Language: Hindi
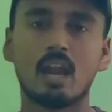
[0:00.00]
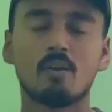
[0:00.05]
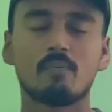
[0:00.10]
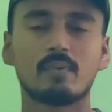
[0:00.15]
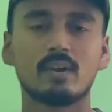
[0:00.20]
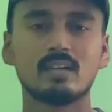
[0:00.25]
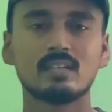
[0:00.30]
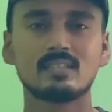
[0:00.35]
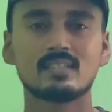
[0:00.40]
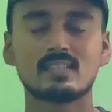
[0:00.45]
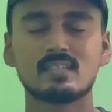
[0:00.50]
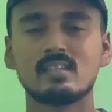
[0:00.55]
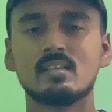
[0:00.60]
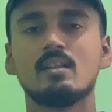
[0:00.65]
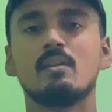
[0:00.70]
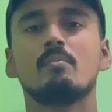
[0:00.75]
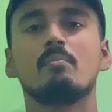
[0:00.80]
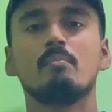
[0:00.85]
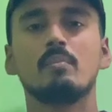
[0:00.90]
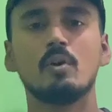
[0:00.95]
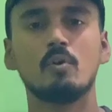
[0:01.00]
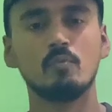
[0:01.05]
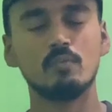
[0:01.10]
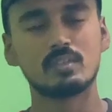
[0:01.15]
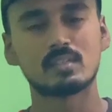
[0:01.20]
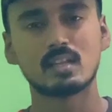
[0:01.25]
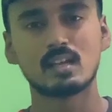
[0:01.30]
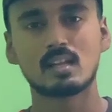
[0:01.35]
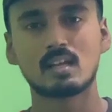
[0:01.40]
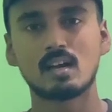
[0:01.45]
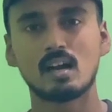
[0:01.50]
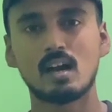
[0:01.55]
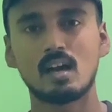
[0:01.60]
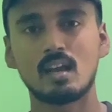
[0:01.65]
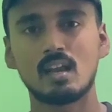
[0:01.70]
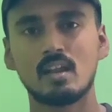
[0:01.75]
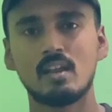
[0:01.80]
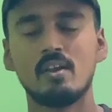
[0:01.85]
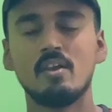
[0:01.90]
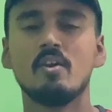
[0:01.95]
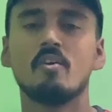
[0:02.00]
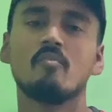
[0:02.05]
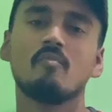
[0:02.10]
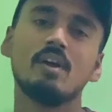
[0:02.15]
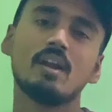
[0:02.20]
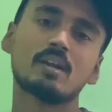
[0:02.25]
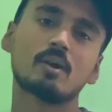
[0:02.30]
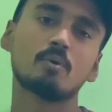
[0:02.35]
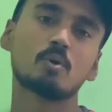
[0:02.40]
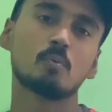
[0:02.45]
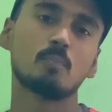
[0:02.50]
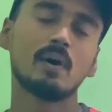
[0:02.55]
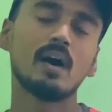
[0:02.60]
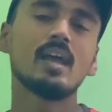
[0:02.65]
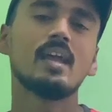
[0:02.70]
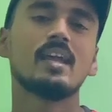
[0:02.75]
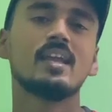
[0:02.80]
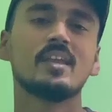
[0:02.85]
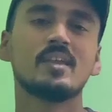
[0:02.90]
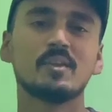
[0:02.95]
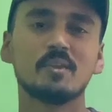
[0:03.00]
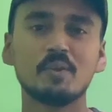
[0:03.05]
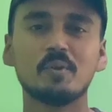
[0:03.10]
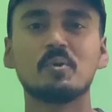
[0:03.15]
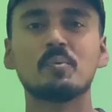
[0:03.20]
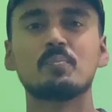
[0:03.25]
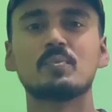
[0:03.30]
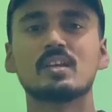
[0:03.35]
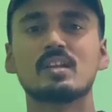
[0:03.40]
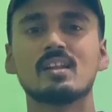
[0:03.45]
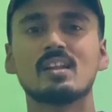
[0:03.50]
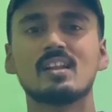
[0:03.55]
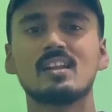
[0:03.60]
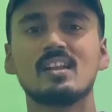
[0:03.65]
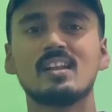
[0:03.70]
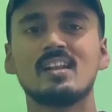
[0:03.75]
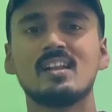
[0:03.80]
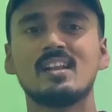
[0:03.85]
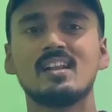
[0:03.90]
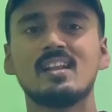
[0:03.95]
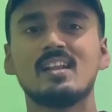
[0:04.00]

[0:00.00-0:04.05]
हेलो फ्रेंड्स मैं हूं विशाल कहार वेलकम टू माय यूट्यूब चैनल